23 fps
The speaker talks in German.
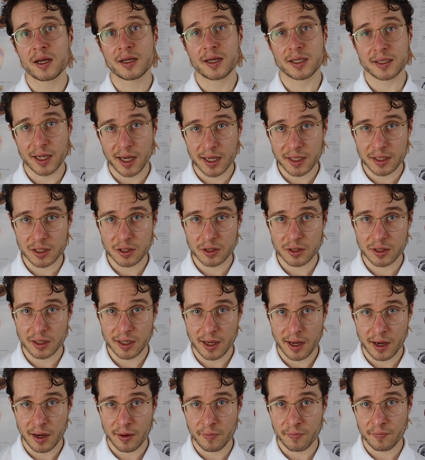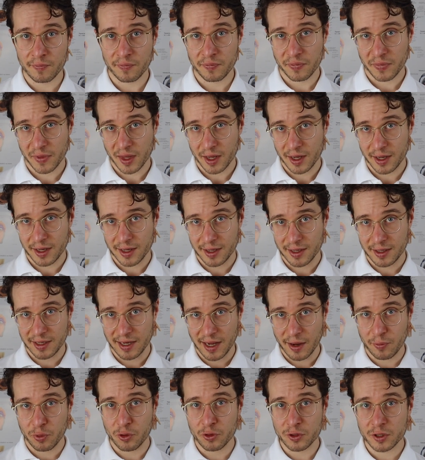Das heißt, ähm,
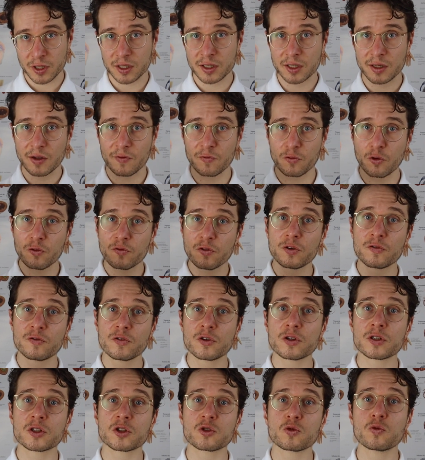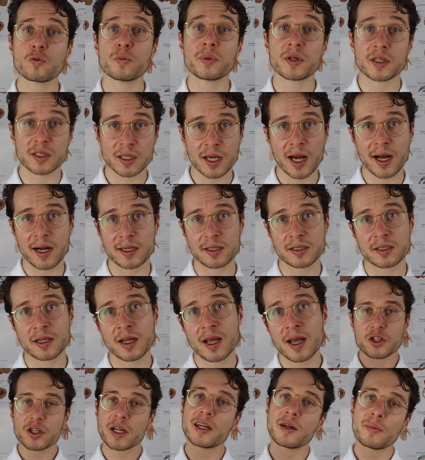der Punkt ist, wofür wirst du bezahlt?
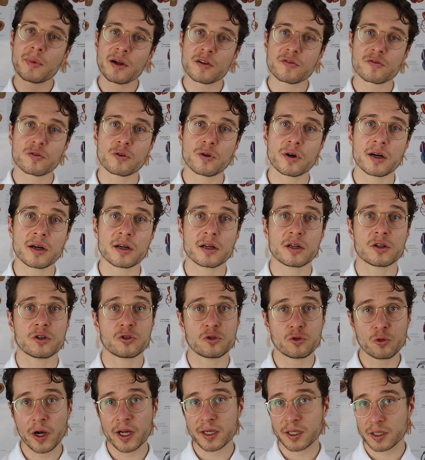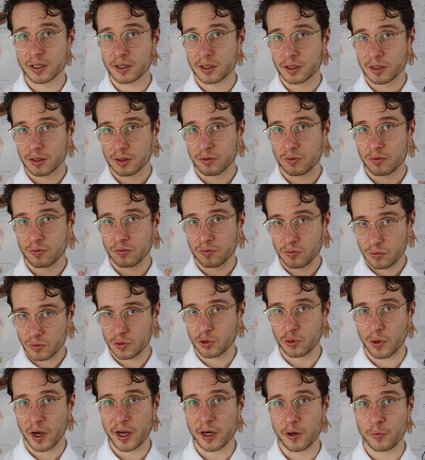Stell dir mal vor, du hättest
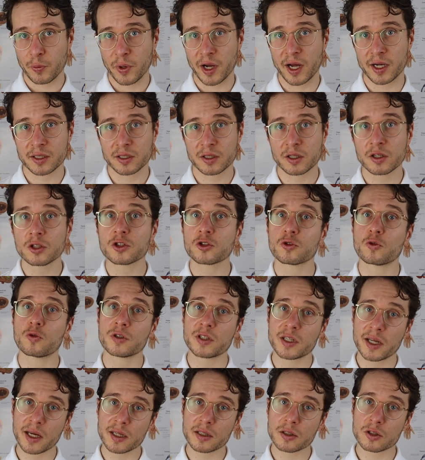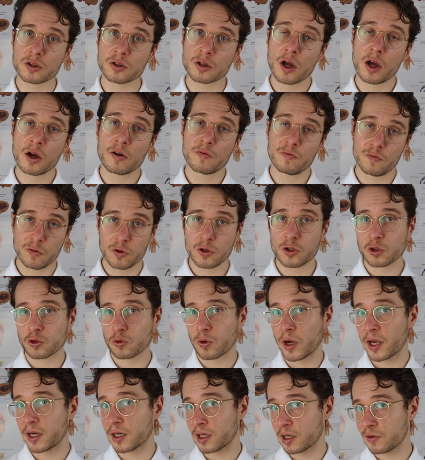so eine Praxis und jetzt würdest
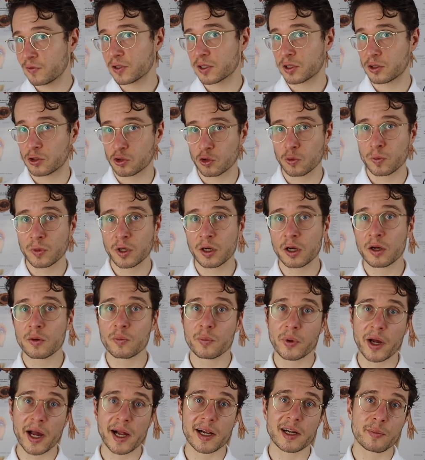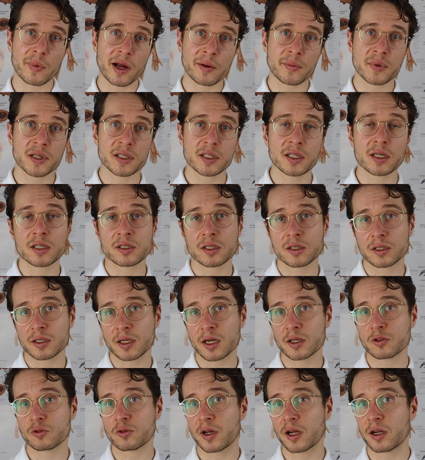du eine gewisse Summe, bei Allgemeinmedizinern sind es
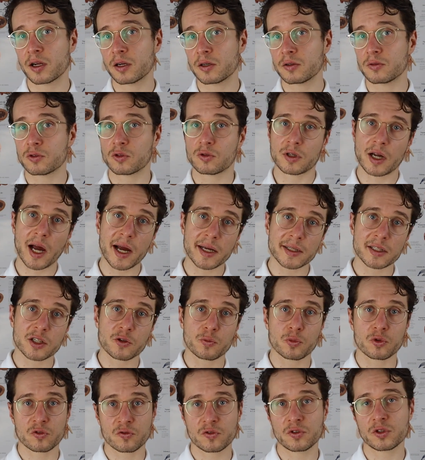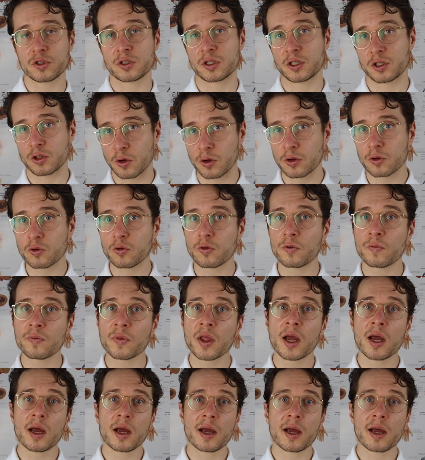aktuell so 30 bis 40 Euro,